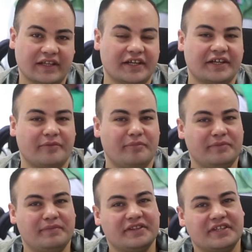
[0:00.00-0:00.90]
الله يخرب
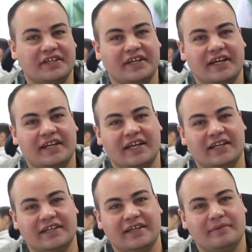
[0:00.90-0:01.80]
بيت بنت الجيران على
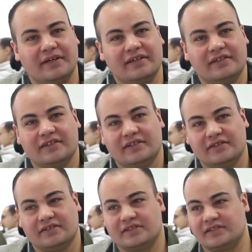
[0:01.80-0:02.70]
اللي جابها
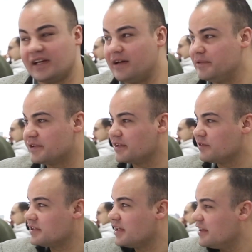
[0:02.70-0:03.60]
تعبتنا
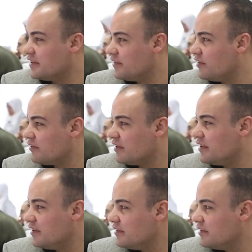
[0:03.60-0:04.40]
وزهقتنا والله